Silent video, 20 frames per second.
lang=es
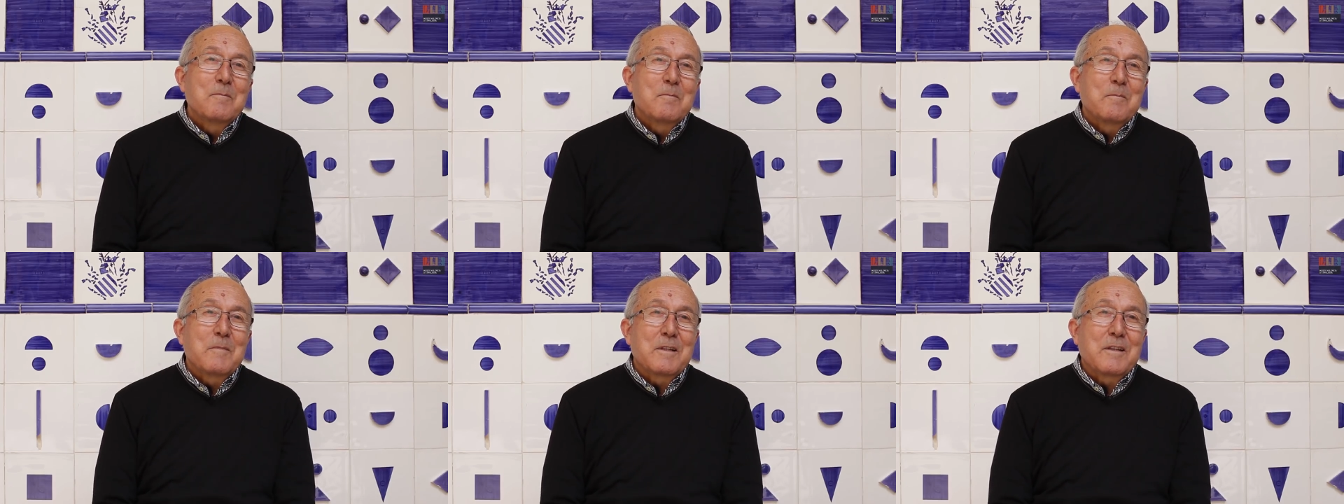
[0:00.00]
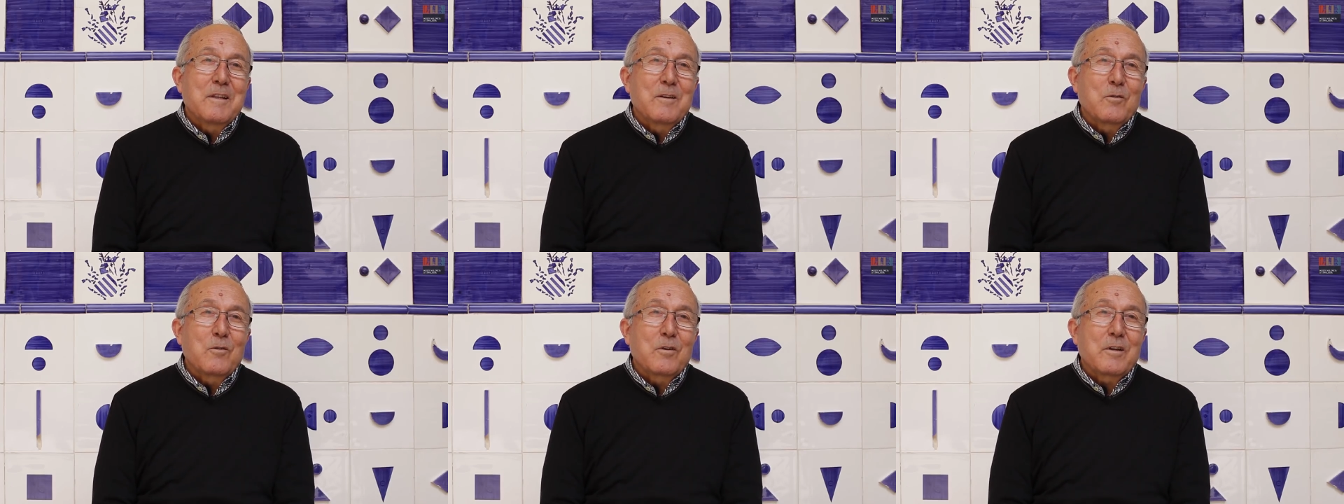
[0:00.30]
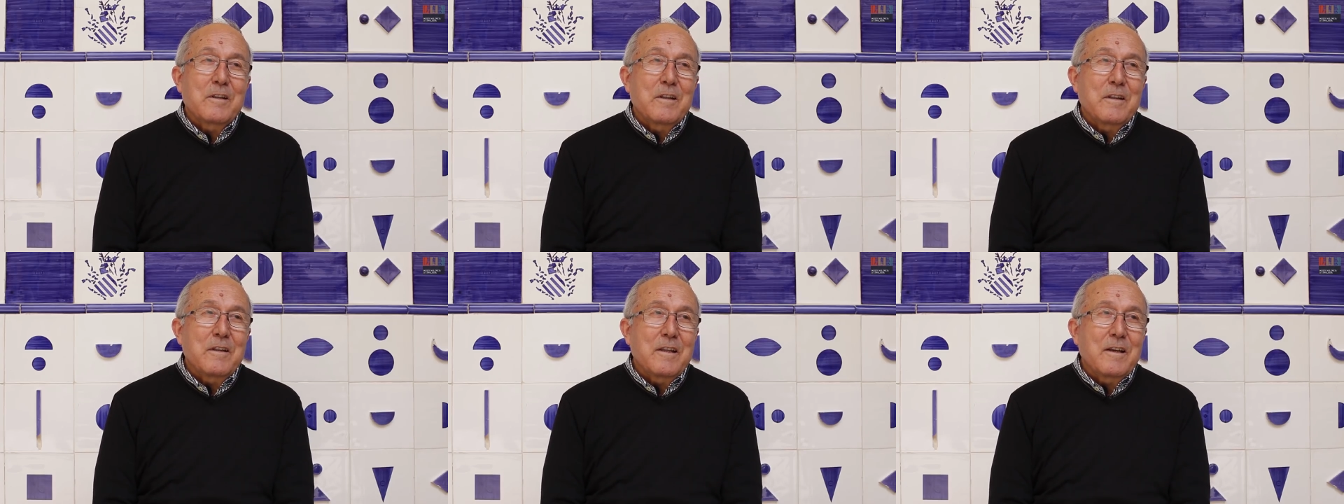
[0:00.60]
me tengo
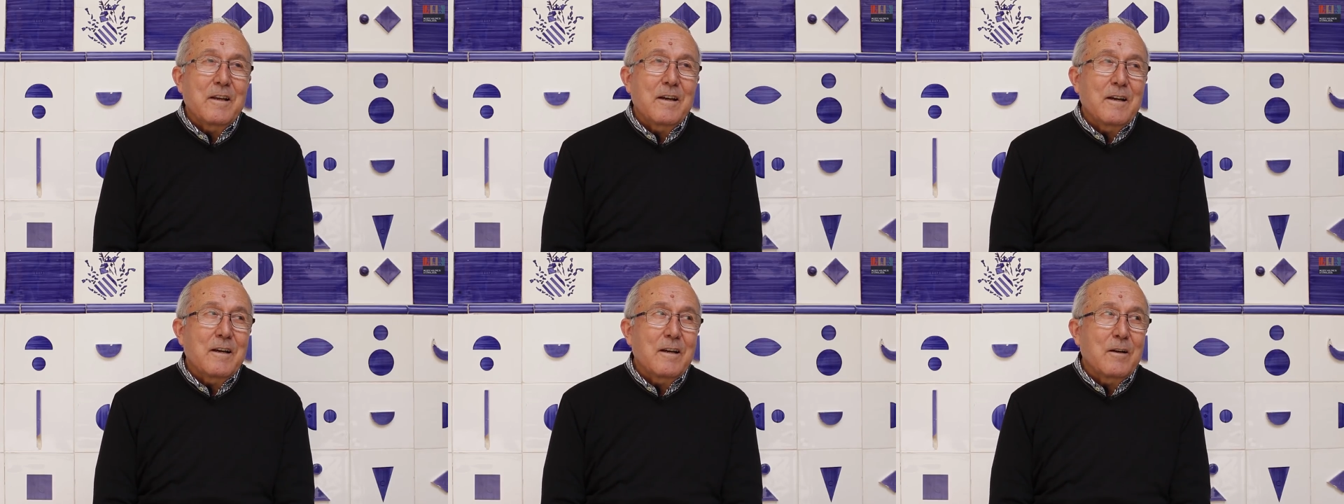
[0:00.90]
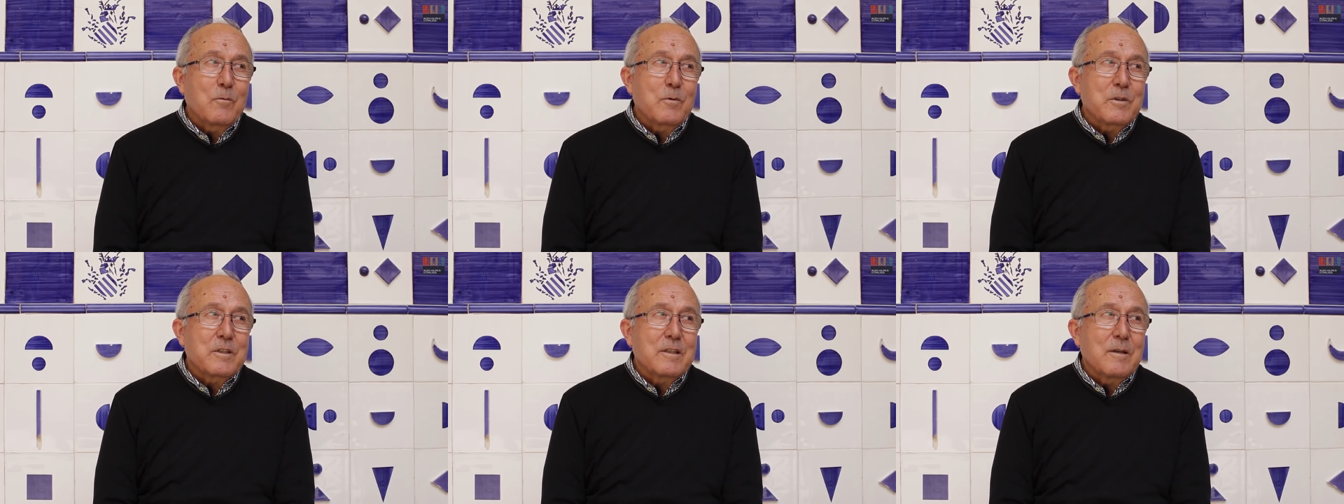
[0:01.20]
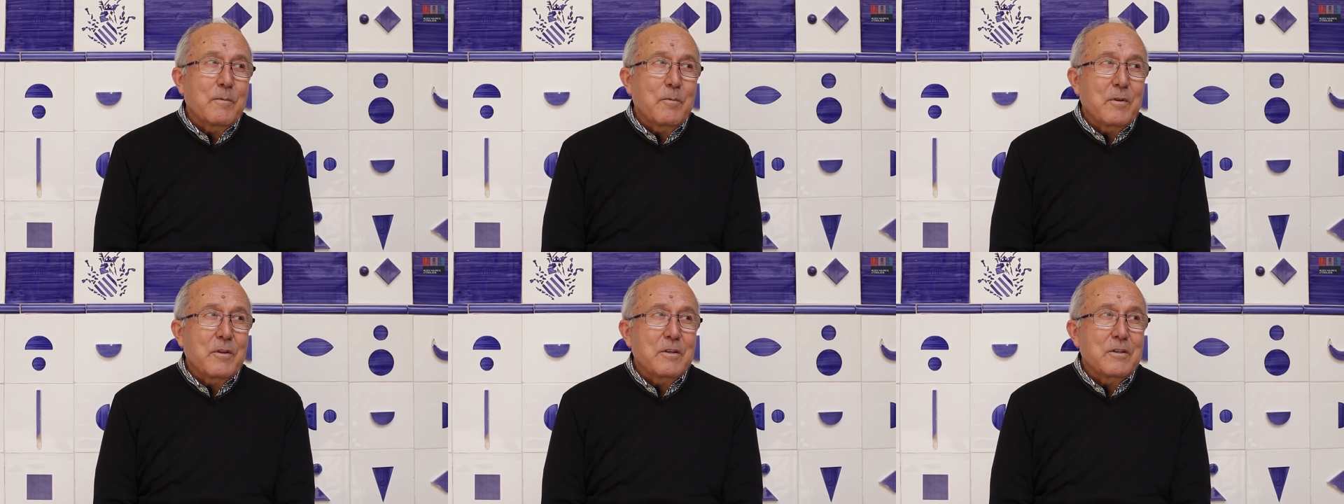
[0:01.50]
que dedicar a
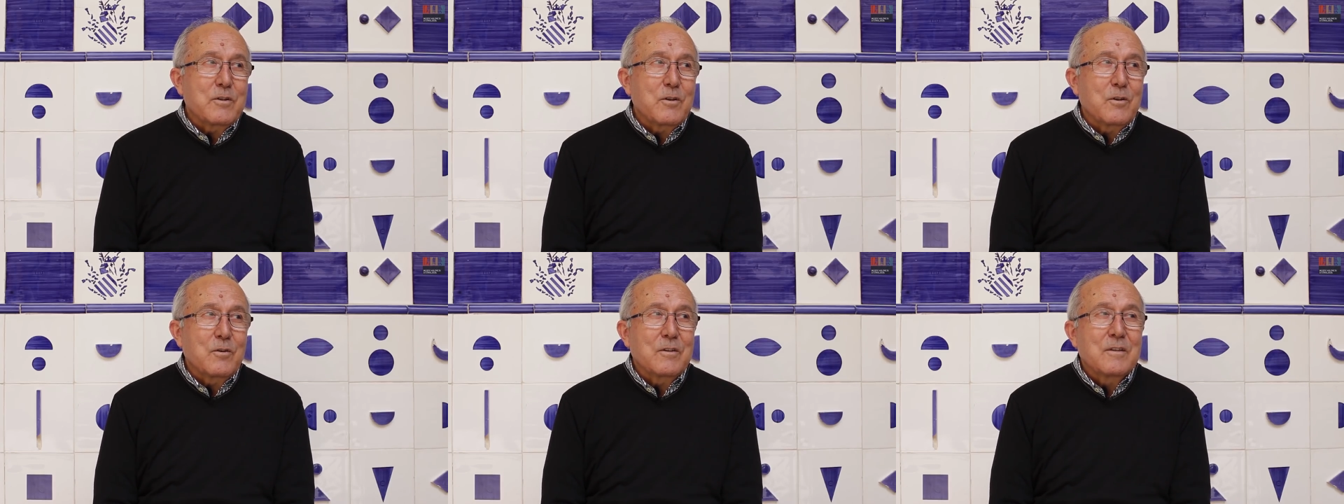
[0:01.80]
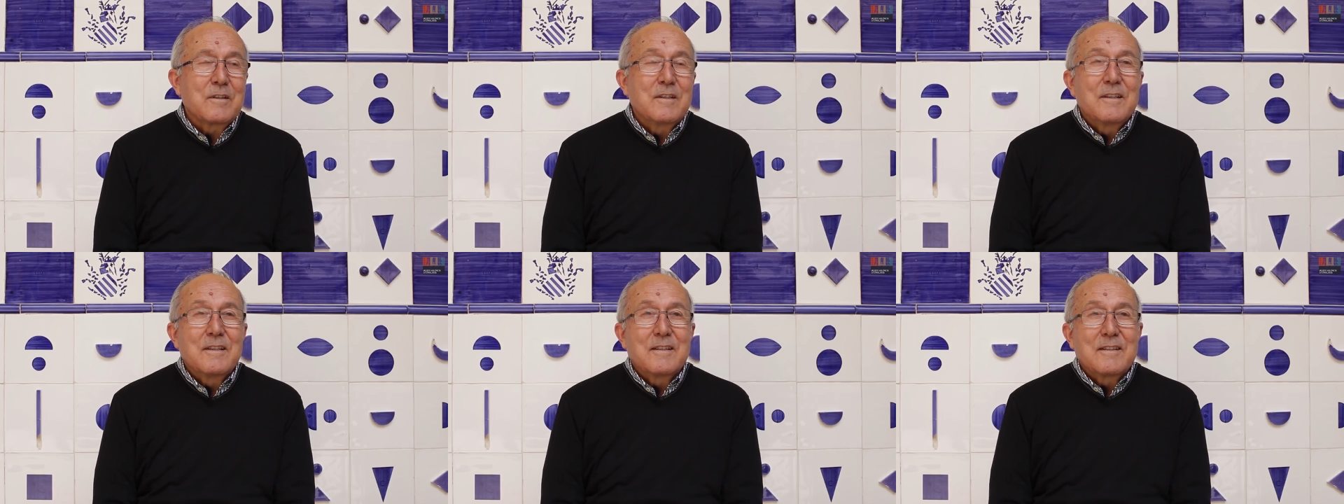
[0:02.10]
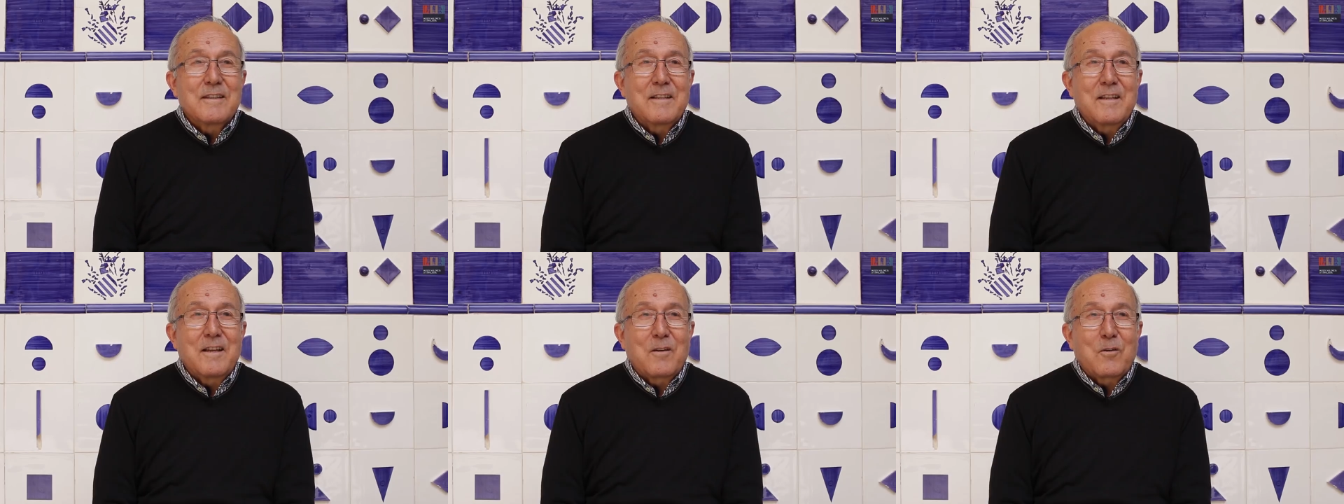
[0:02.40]
nuestra profesión
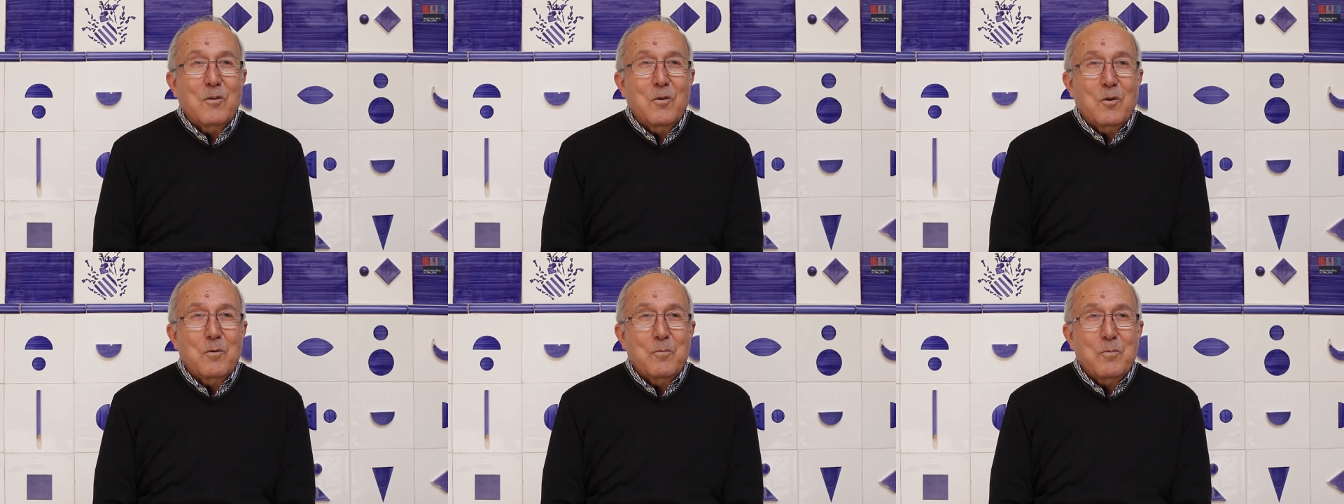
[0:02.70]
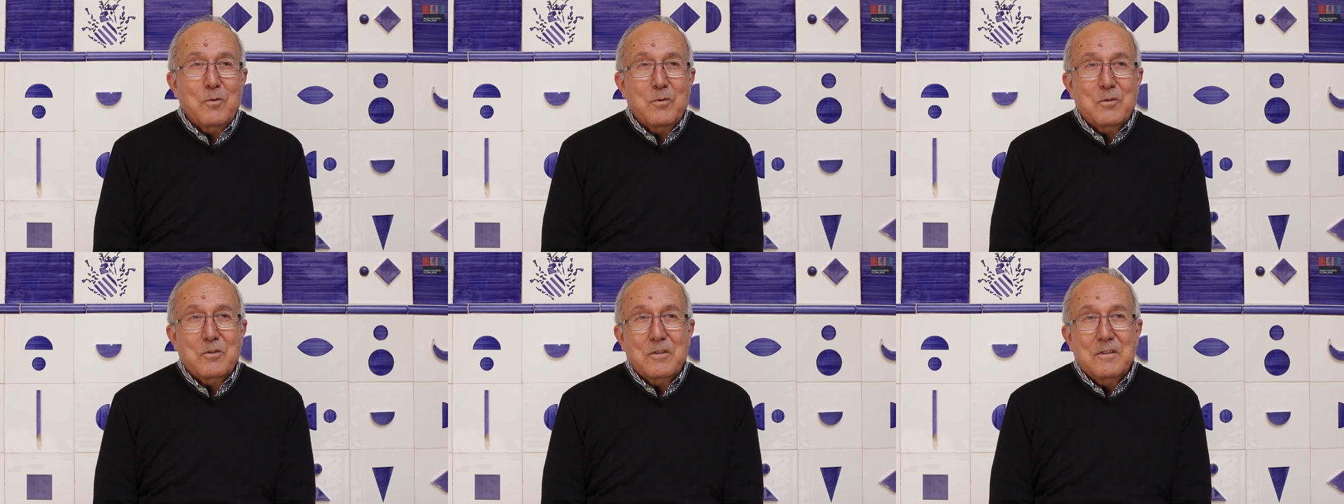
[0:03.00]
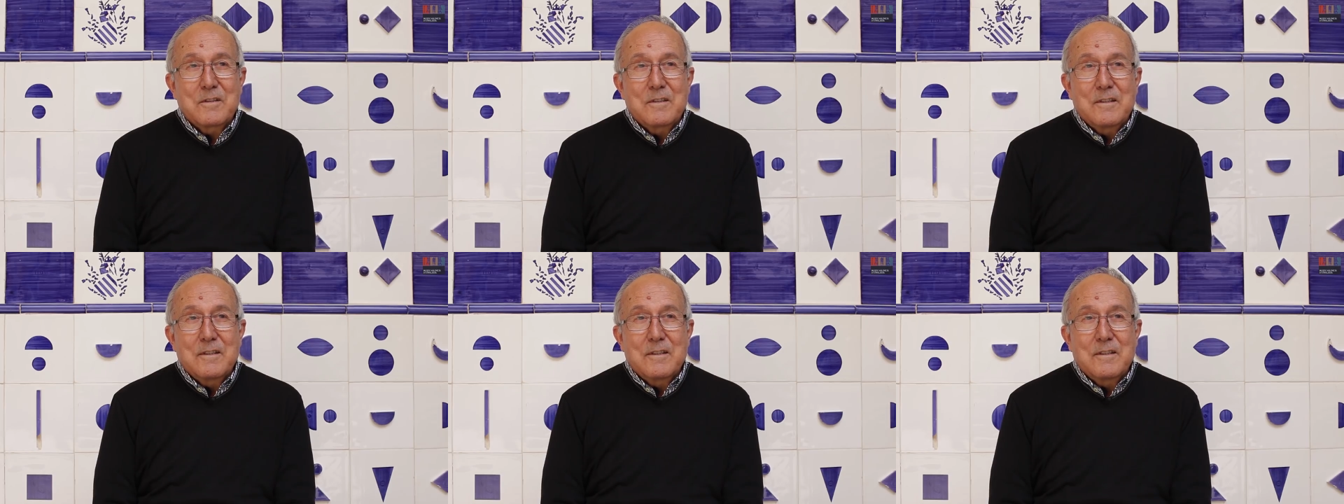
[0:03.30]
del corpus.